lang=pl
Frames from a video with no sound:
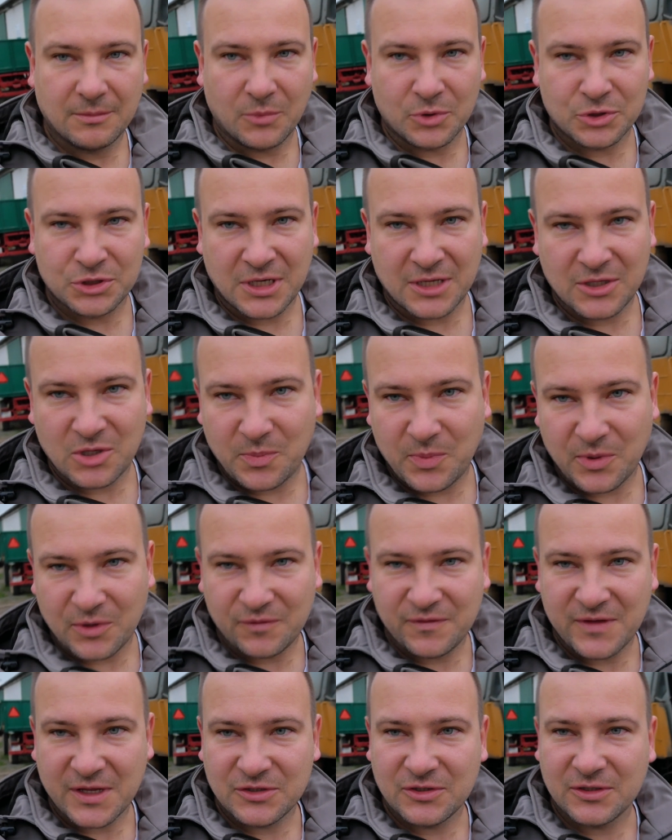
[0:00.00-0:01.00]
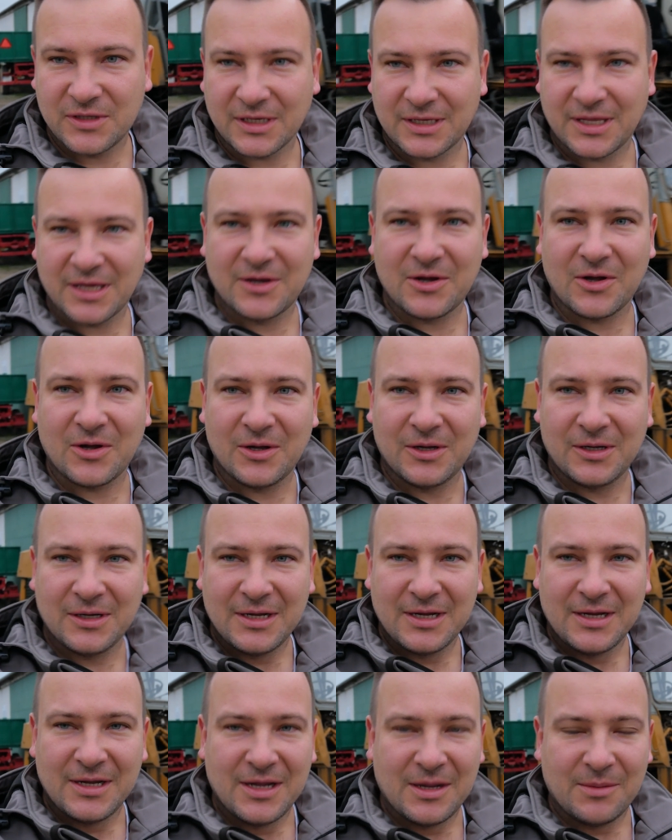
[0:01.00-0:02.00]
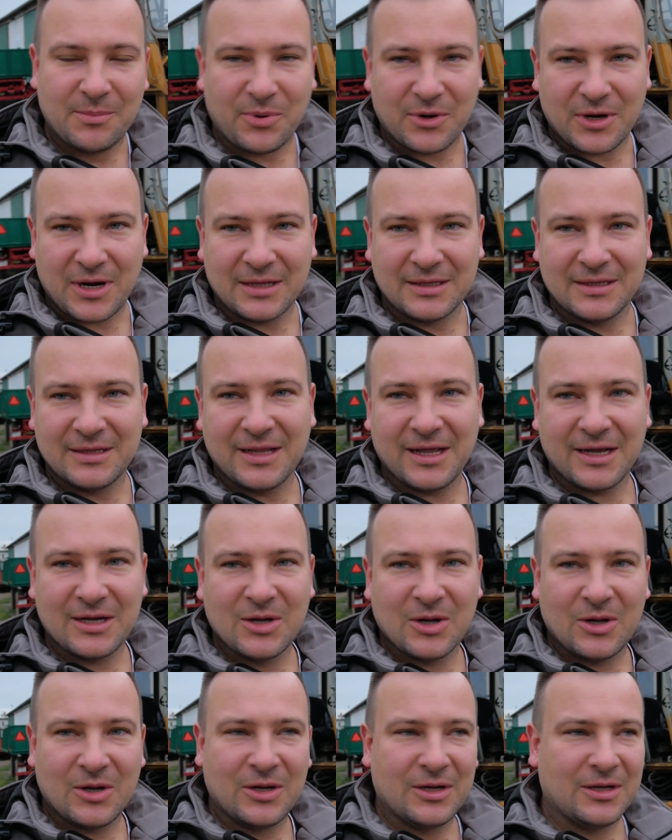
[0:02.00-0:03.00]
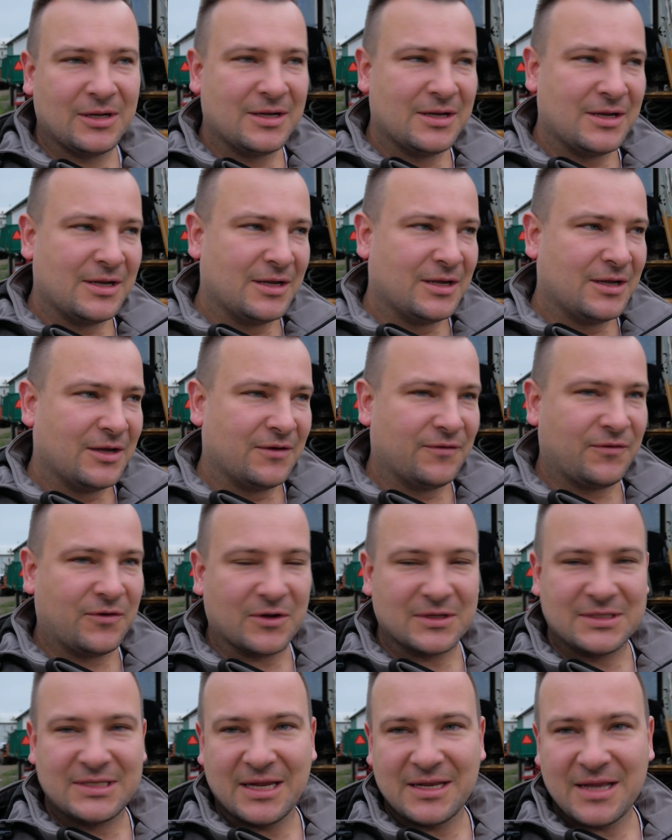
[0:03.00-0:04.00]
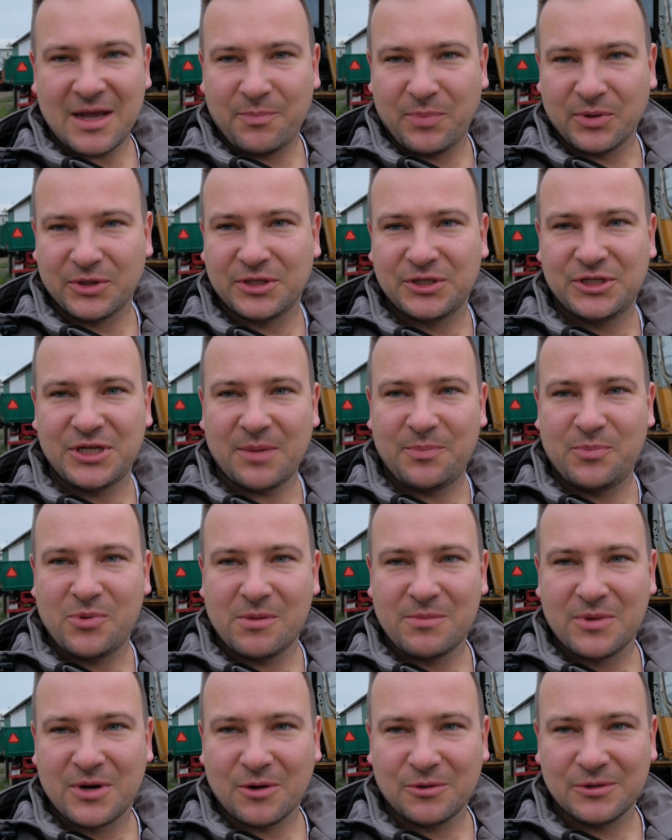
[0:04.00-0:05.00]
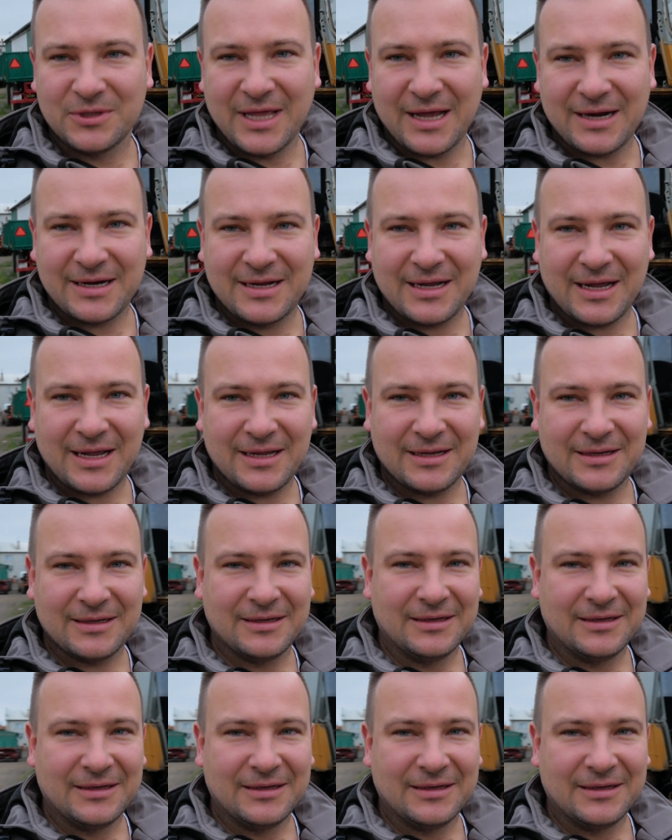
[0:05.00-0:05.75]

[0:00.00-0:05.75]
Można to porównać do takiego porannego wchodzenia pod ciepłą kołderkę.